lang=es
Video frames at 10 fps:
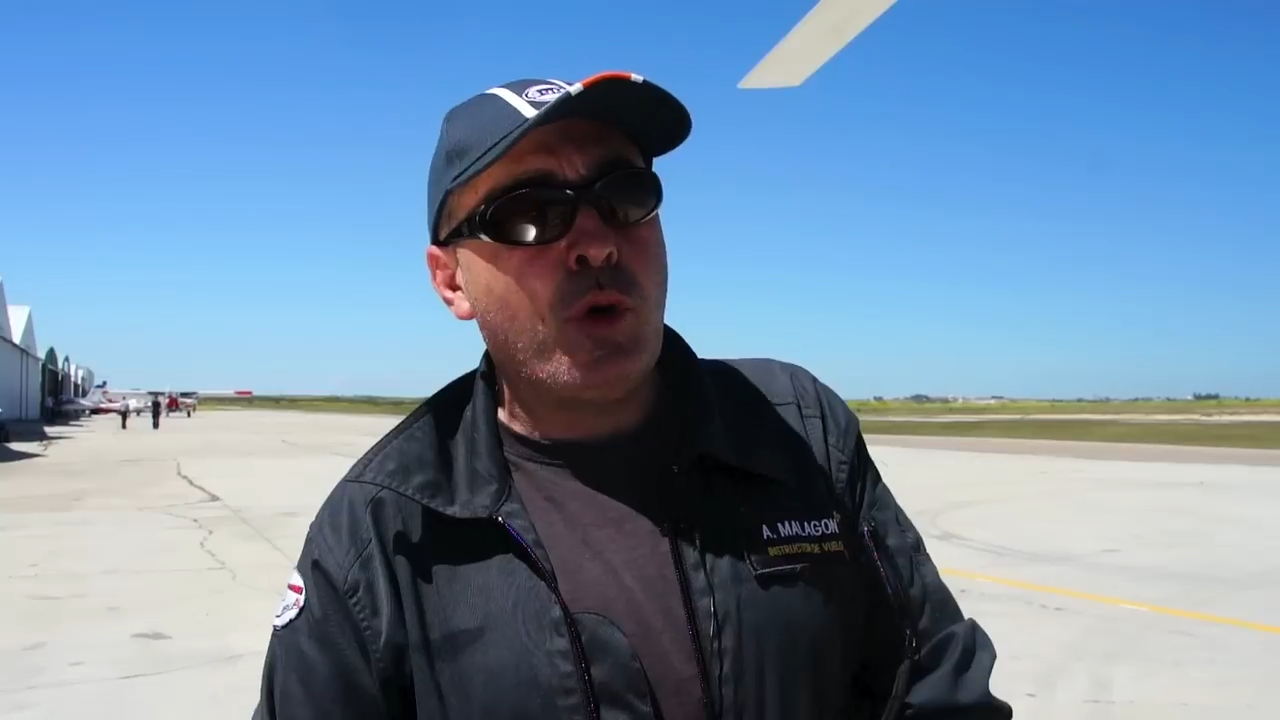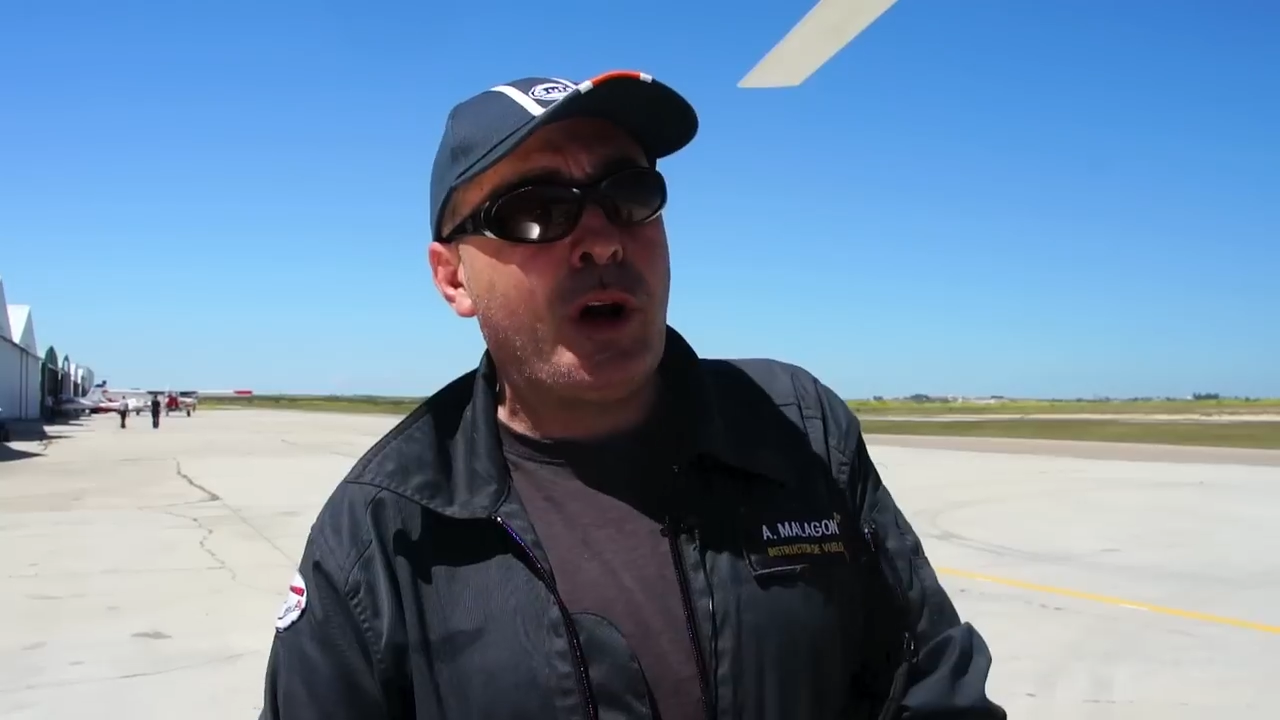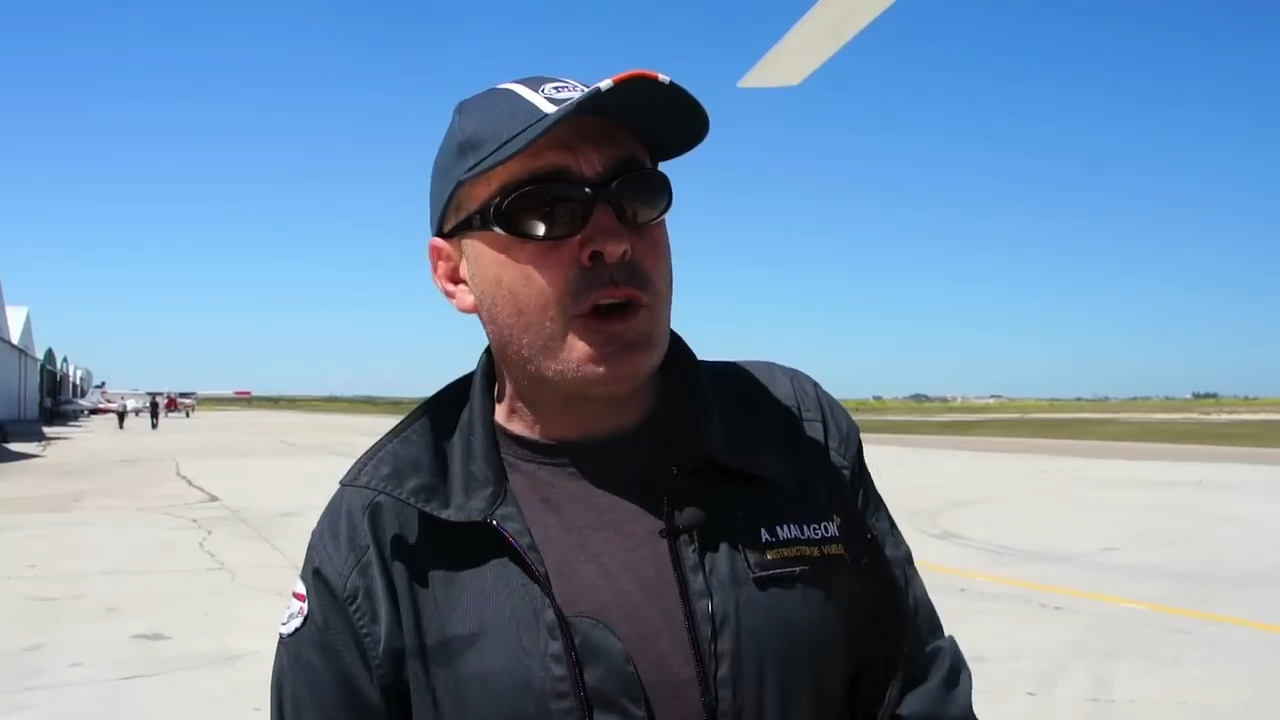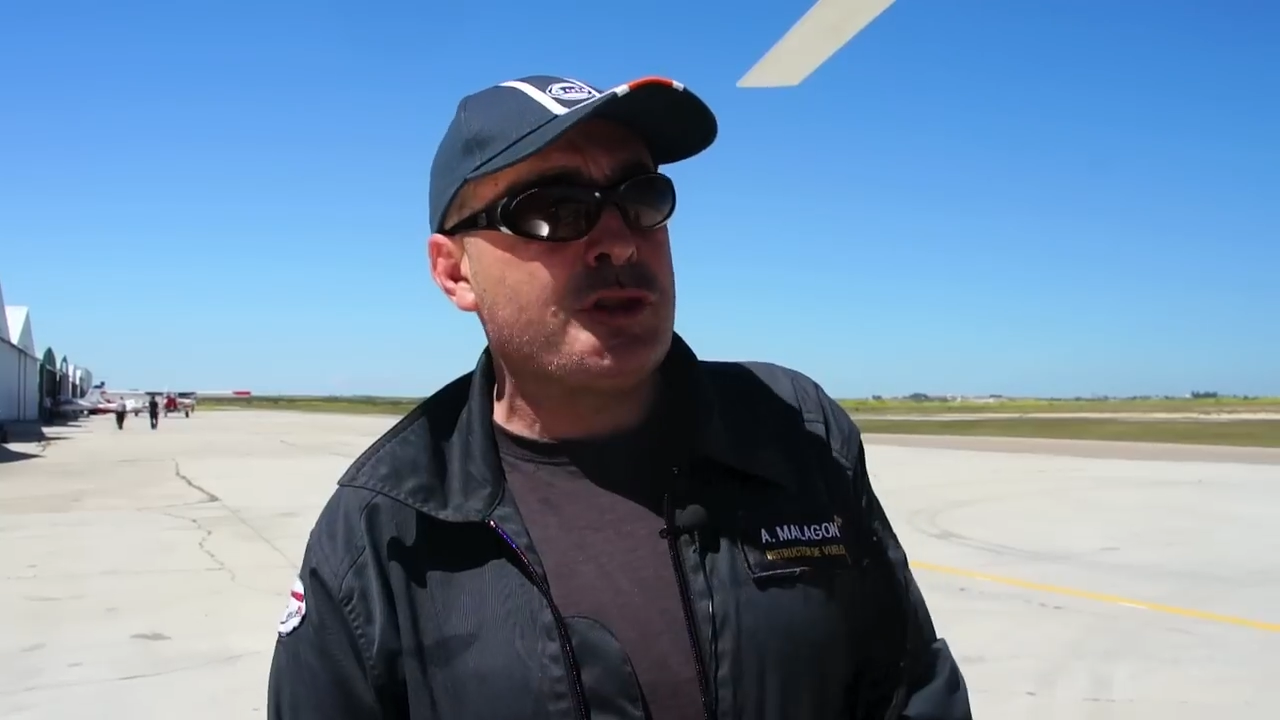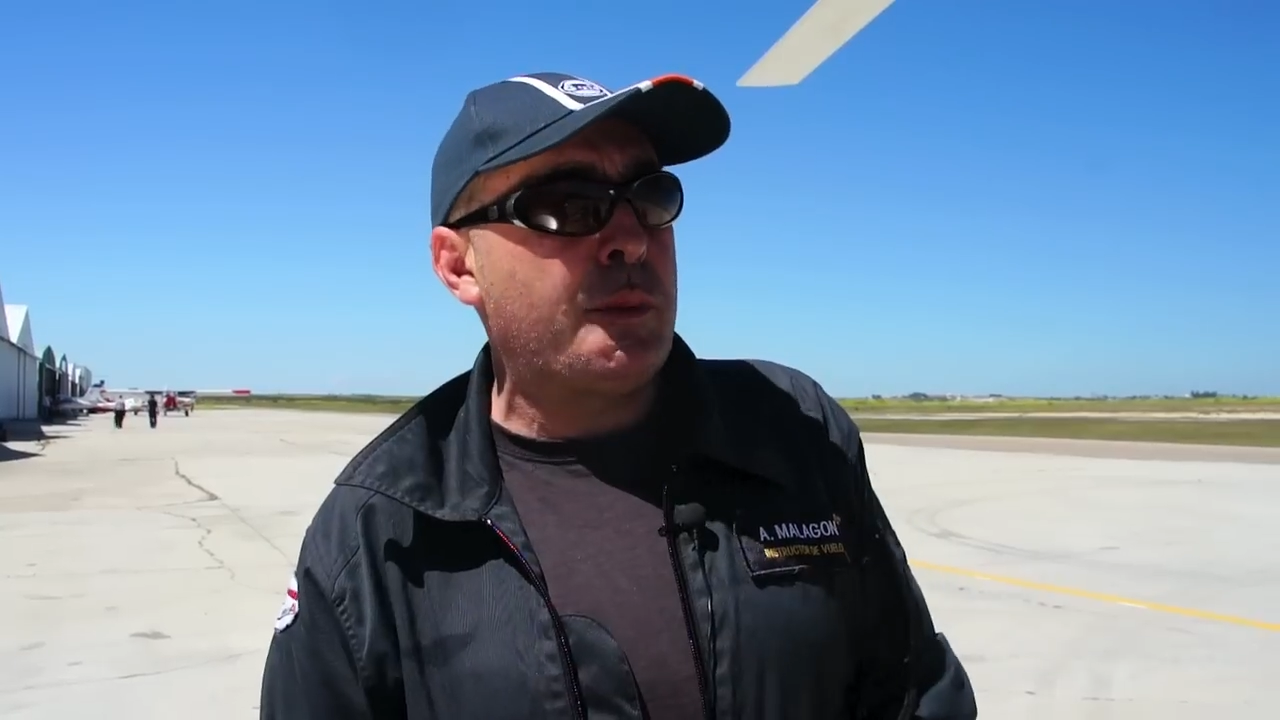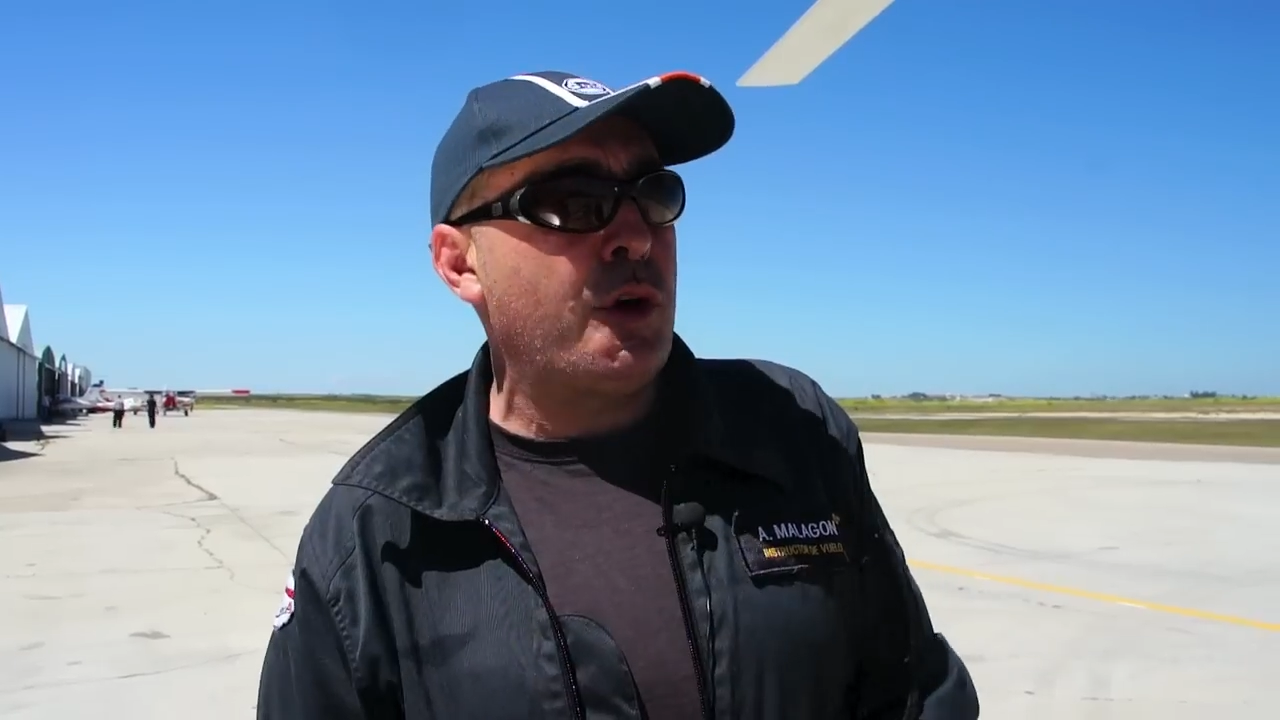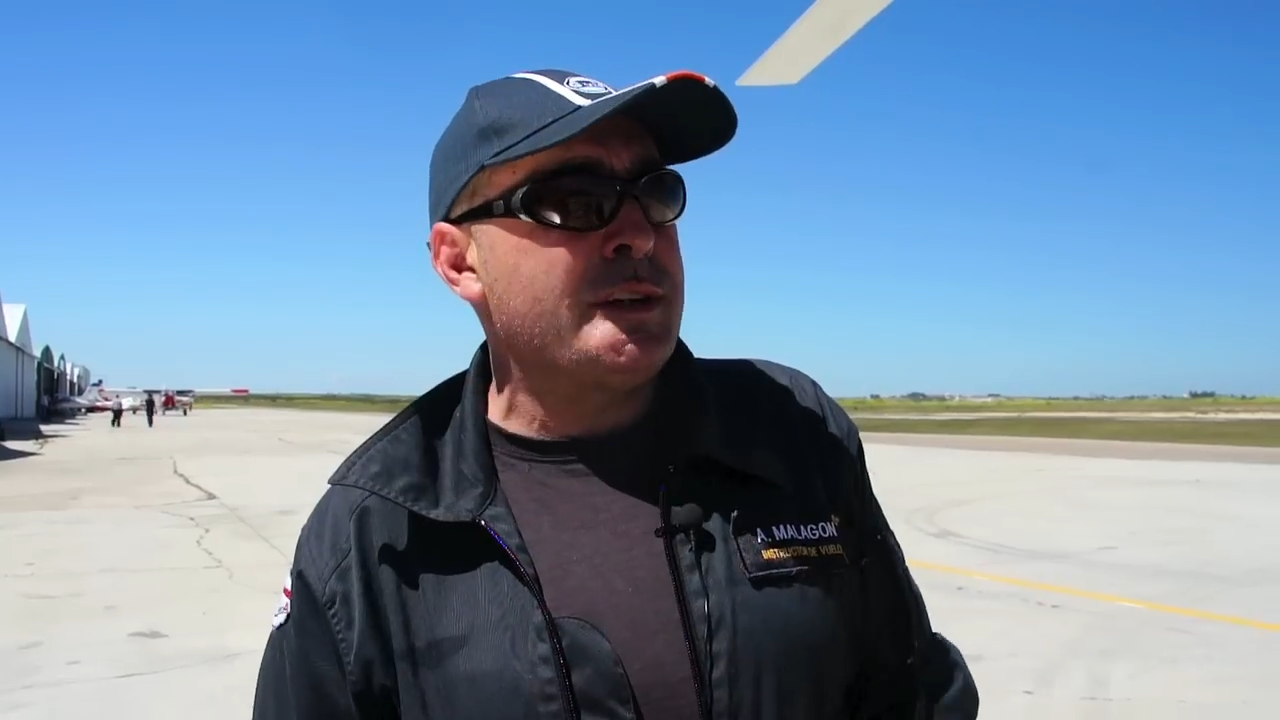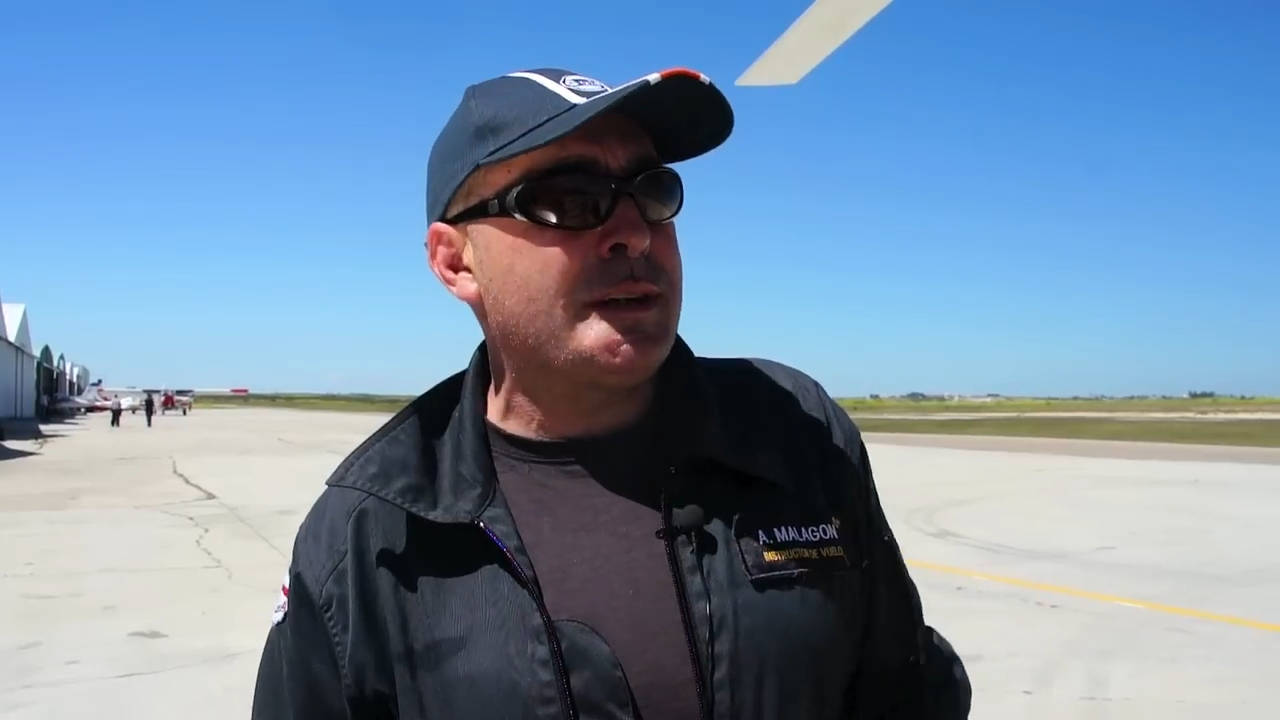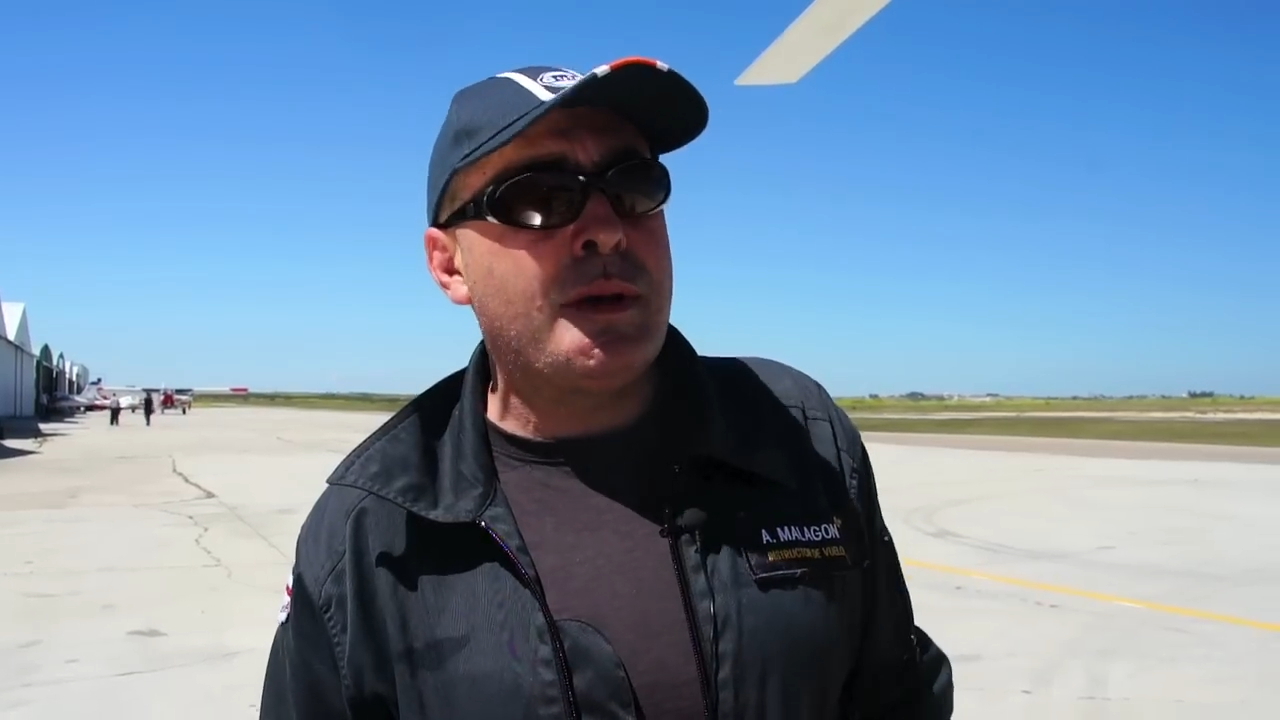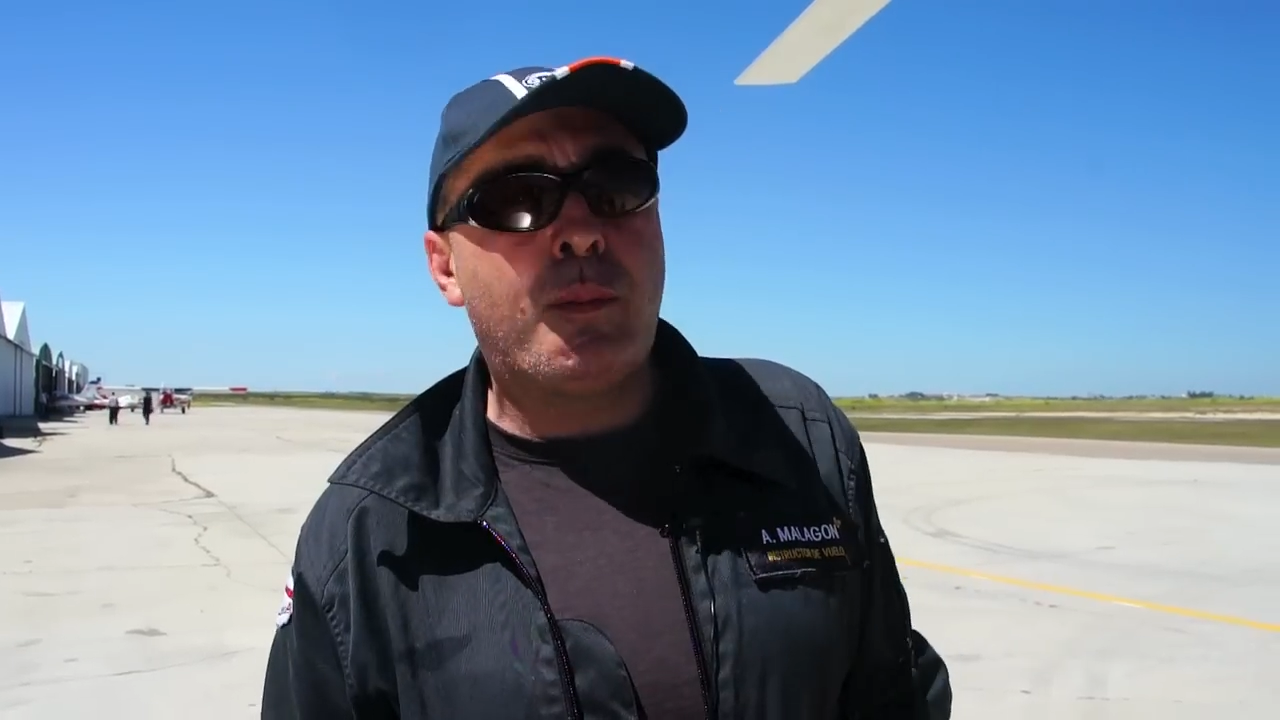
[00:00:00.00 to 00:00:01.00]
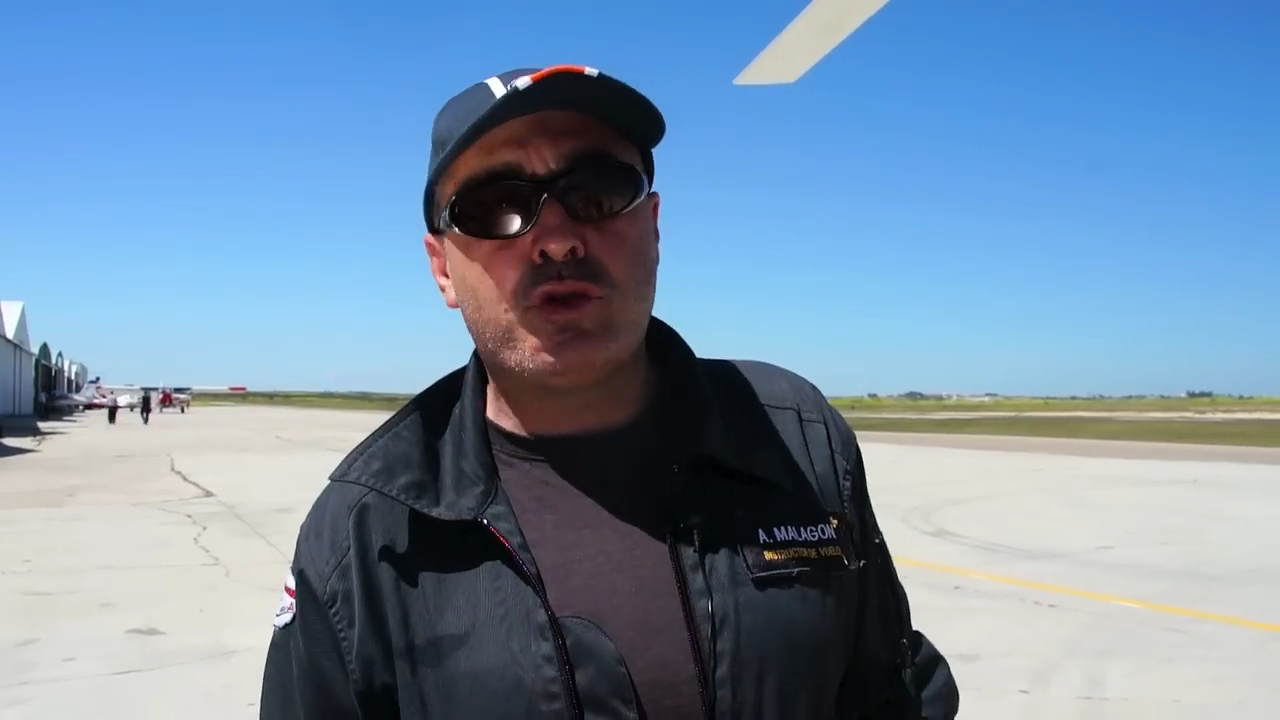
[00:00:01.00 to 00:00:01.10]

época los aviones había